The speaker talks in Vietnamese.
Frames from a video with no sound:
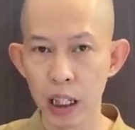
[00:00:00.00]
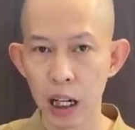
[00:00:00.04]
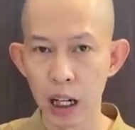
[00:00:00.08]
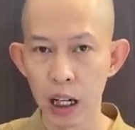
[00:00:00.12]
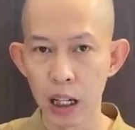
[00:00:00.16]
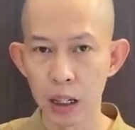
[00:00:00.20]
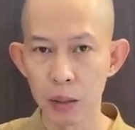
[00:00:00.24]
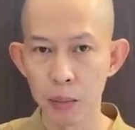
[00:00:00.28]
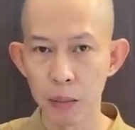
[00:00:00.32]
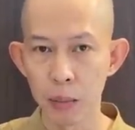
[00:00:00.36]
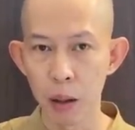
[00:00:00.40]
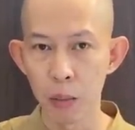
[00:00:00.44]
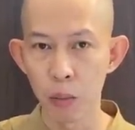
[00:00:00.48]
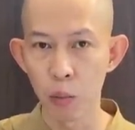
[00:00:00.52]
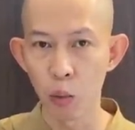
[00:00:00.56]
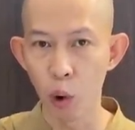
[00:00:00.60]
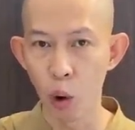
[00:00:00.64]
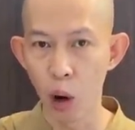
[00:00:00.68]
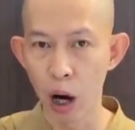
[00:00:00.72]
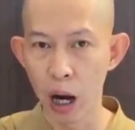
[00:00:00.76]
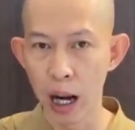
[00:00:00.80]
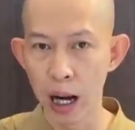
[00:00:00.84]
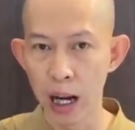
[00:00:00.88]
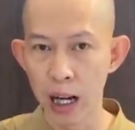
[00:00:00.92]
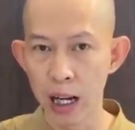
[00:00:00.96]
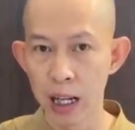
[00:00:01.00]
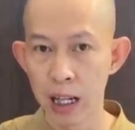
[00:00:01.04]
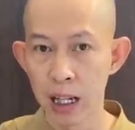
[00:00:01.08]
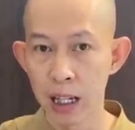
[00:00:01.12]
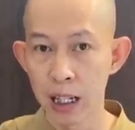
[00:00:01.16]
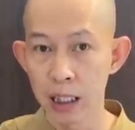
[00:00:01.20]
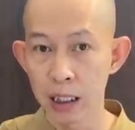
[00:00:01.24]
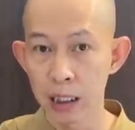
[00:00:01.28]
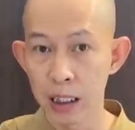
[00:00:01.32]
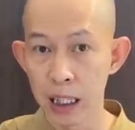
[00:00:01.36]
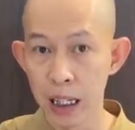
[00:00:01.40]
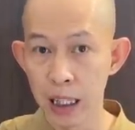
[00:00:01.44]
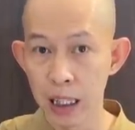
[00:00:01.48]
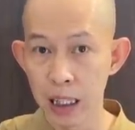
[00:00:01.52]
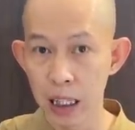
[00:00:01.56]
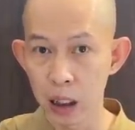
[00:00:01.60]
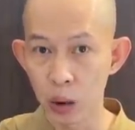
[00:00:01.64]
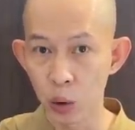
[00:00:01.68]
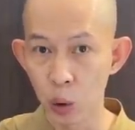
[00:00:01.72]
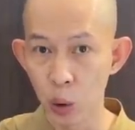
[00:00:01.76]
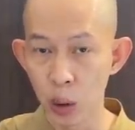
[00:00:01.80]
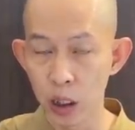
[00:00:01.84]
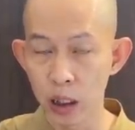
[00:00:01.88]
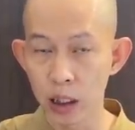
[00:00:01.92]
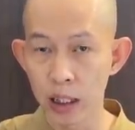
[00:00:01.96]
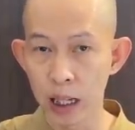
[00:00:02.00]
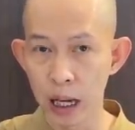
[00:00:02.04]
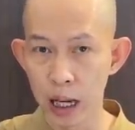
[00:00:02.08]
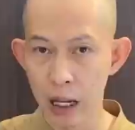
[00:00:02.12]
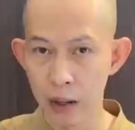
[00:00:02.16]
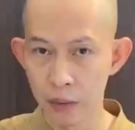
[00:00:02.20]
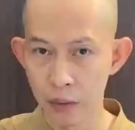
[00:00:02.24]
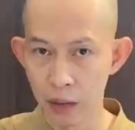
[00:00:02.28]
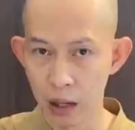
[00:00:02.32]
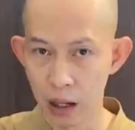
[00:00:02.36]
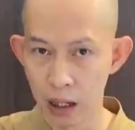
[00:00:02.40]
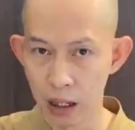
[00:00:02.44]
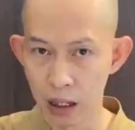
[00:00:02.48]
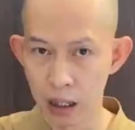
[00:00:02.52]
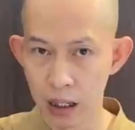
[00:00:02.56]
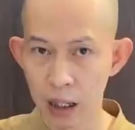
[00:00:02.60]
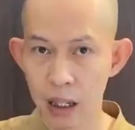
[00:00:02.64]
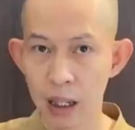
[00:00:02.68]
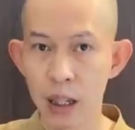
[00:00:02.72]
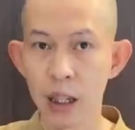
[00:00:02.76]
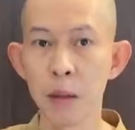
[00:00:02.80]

cần mộc hỏa. Đây là thuyết cải vận.